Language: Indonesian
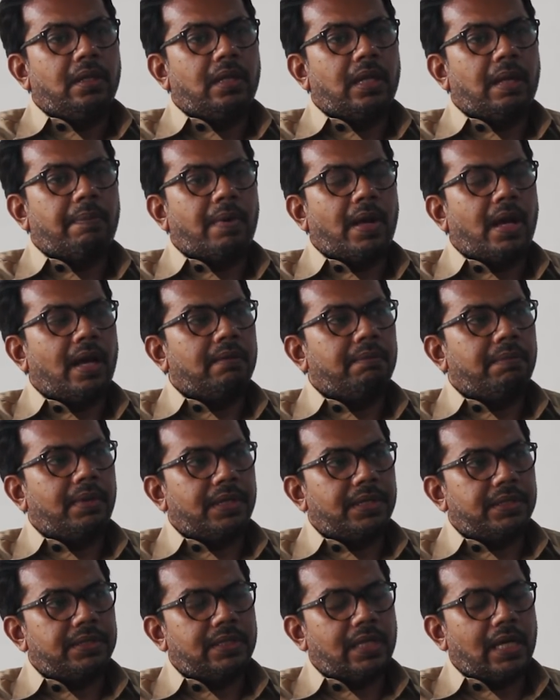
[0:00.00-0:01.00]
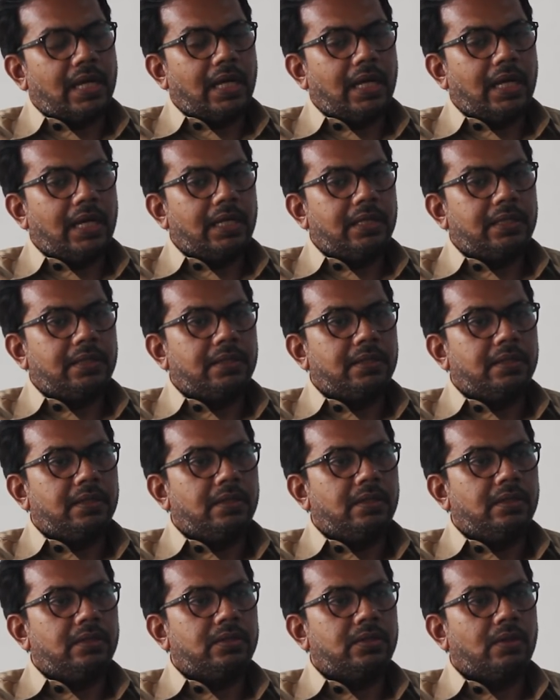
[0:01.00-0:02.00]
lapangan pekerjaan,
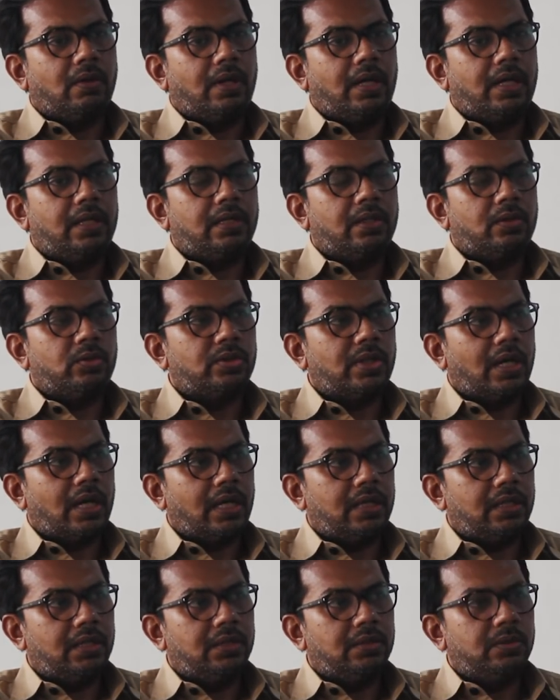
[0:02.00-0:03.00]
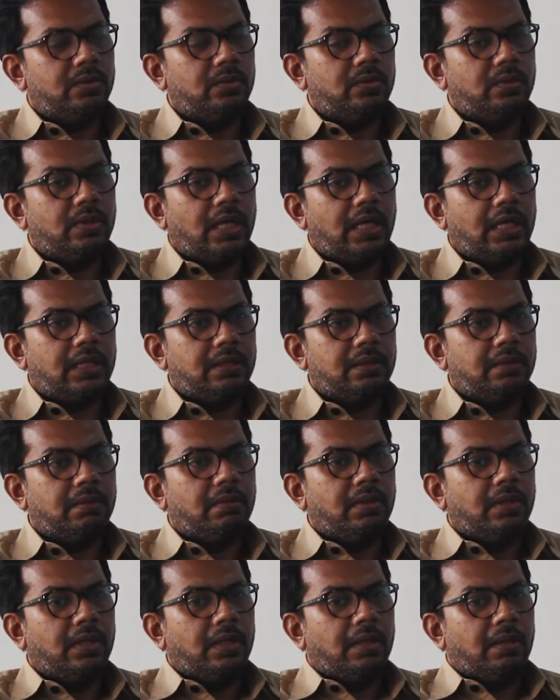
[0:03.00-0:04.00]
soal kerusakan lingkungan,
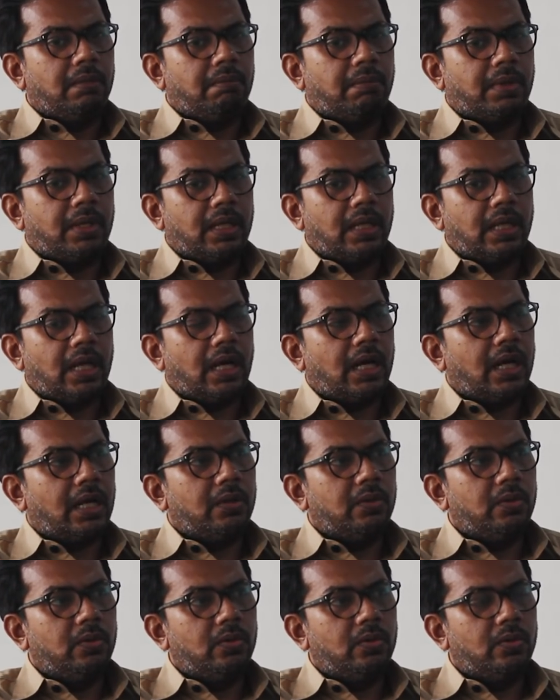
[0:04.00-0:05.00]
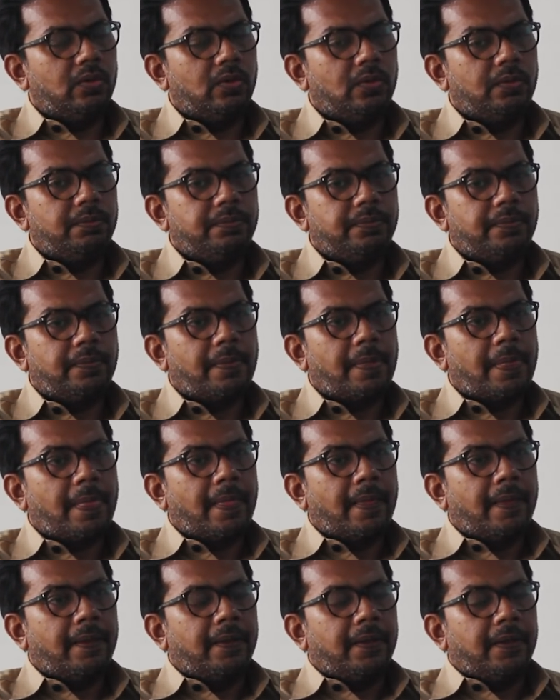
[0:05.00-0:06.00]
penegakan hukum.
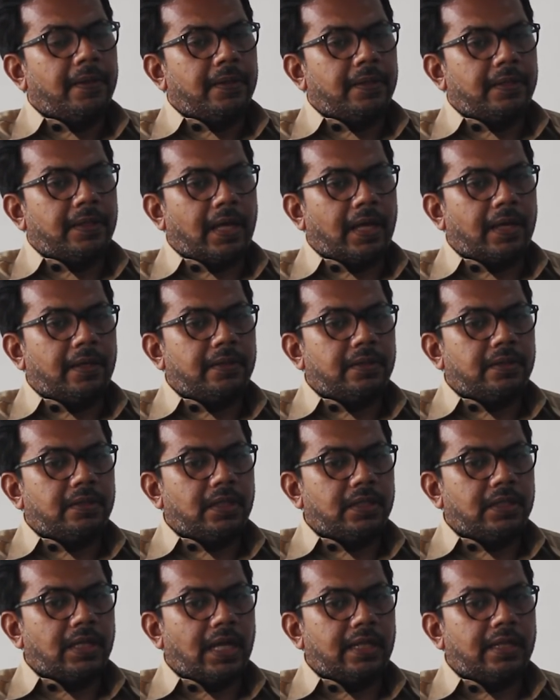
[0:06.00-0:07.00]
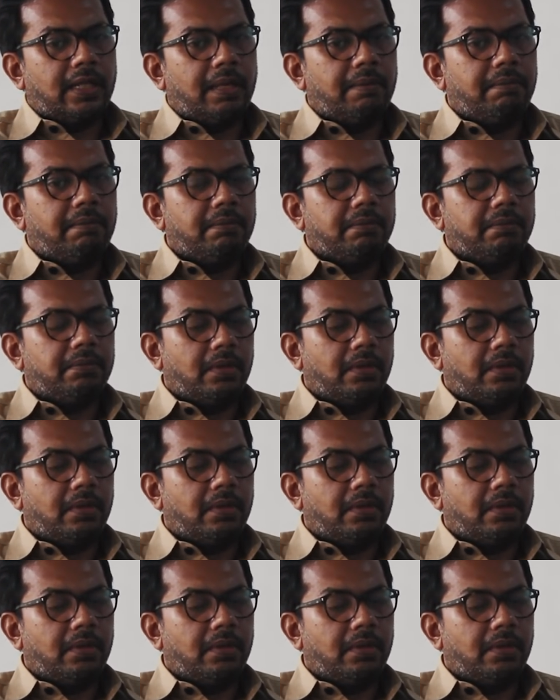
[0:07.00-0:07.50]
Nah, ternyata